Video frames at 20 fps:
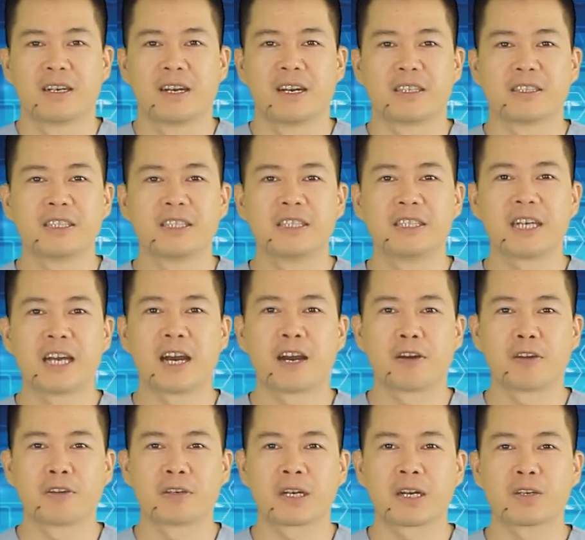À, xin
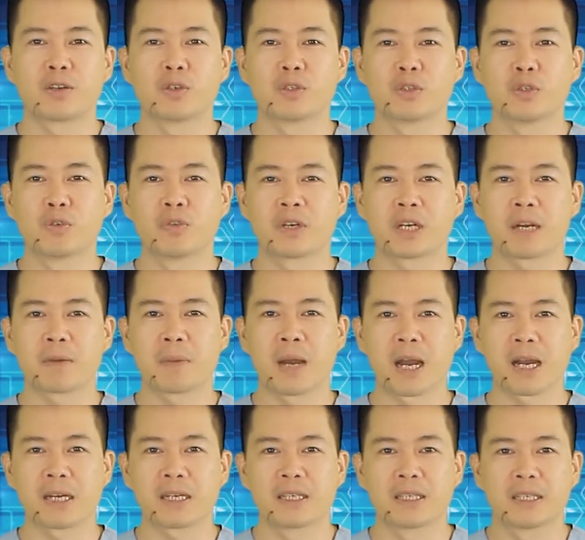chào các cô chú và các
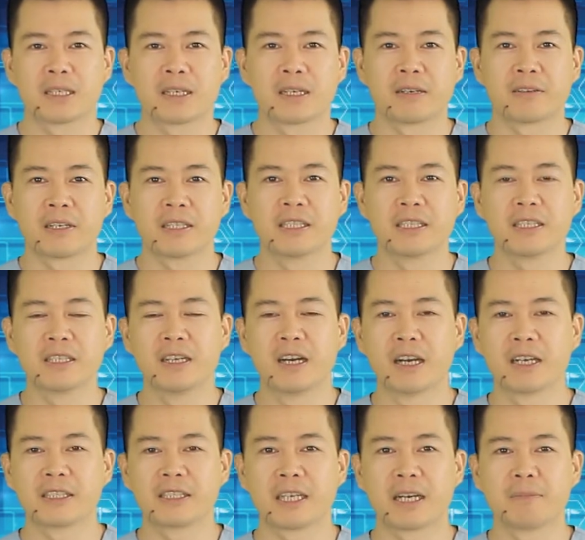bác và những
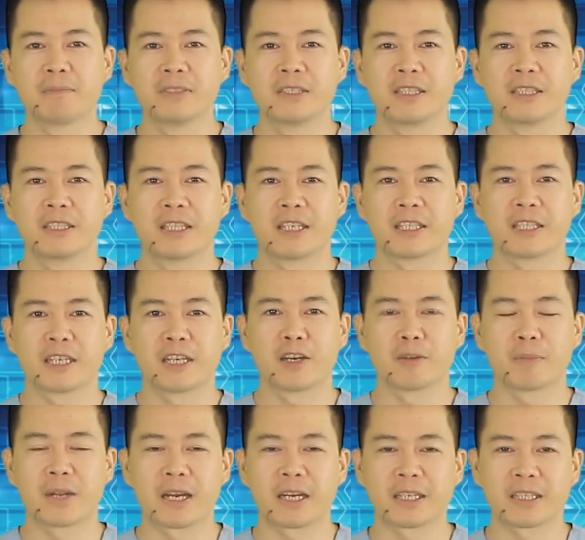người xem chương trình ngày
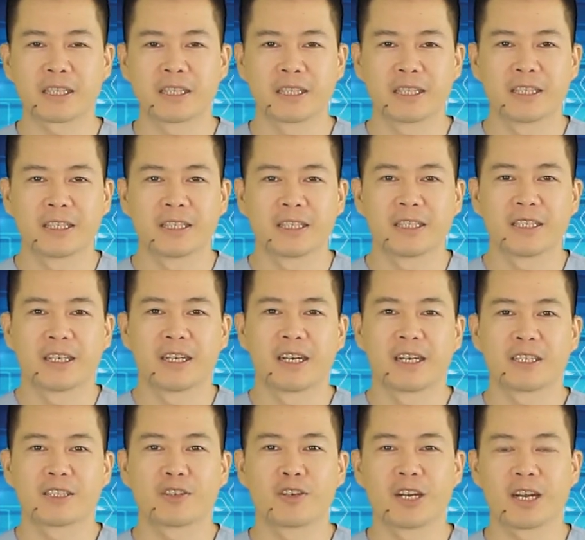hôm nay.
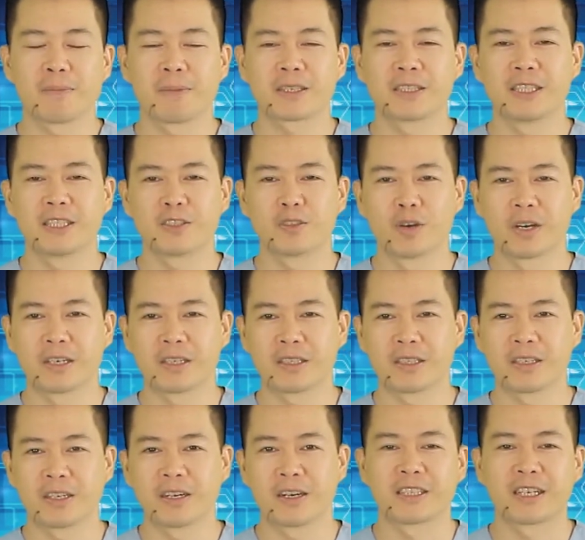À, tôi là bác sĩ Tuấn,
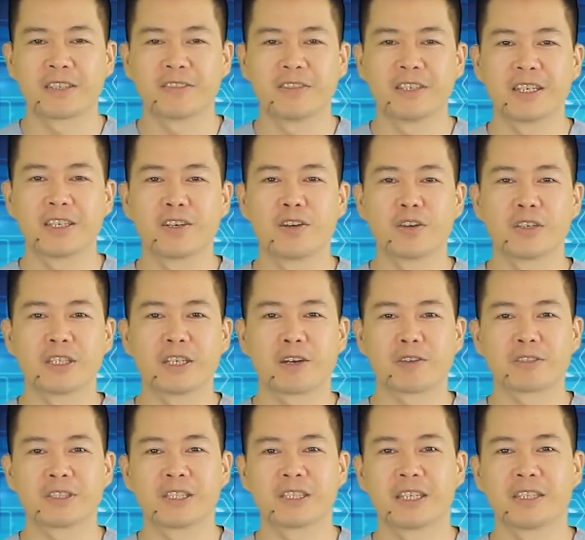thành viên Hội Y
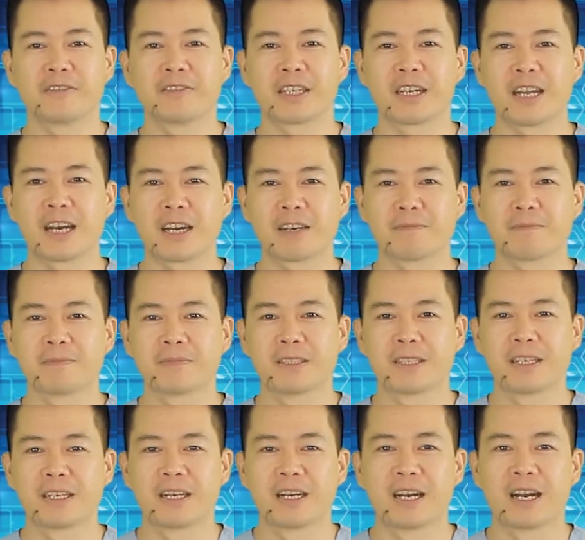học Dị tính Việt Nam.
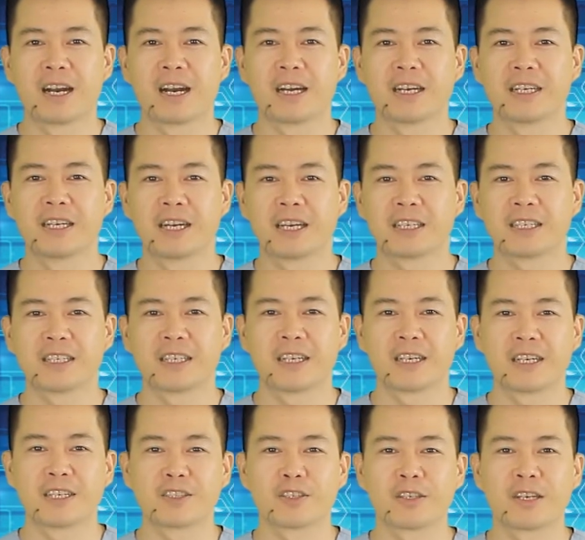À, hiện
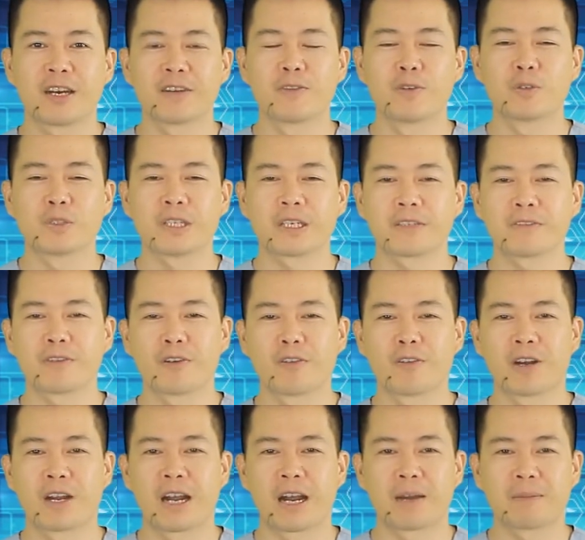à, tôi đang phụ trách
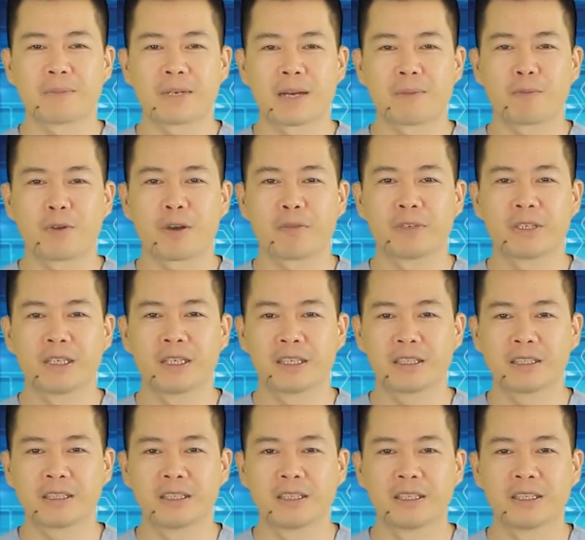phòng khám Nam Khoa Việt
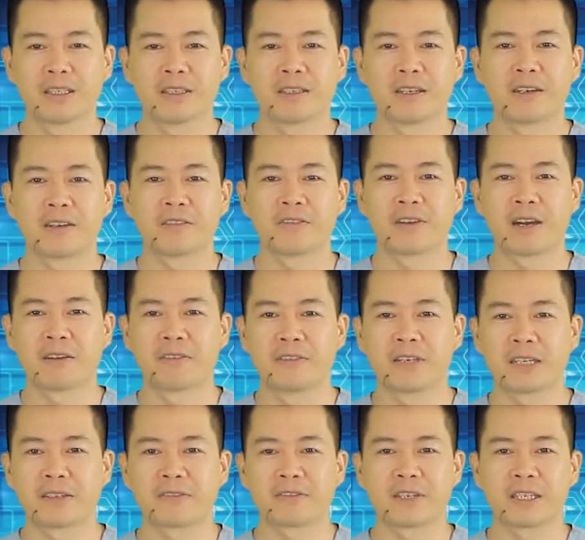Đức à, và
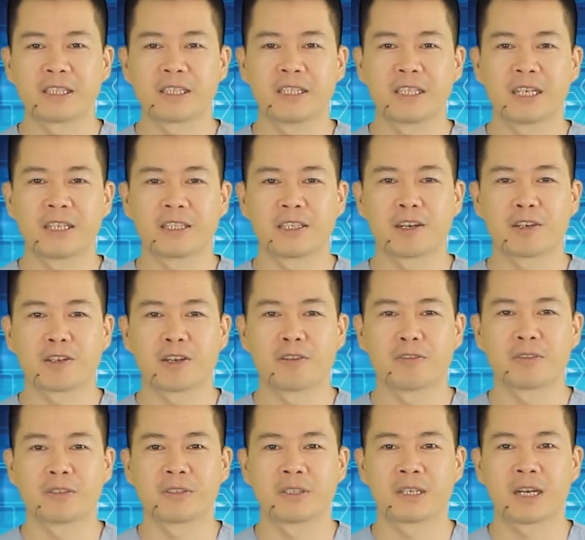Viện Phát triển Cộng
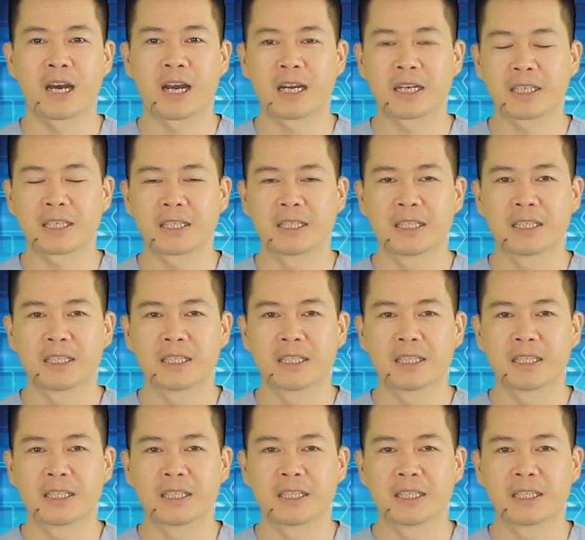đồng Lai.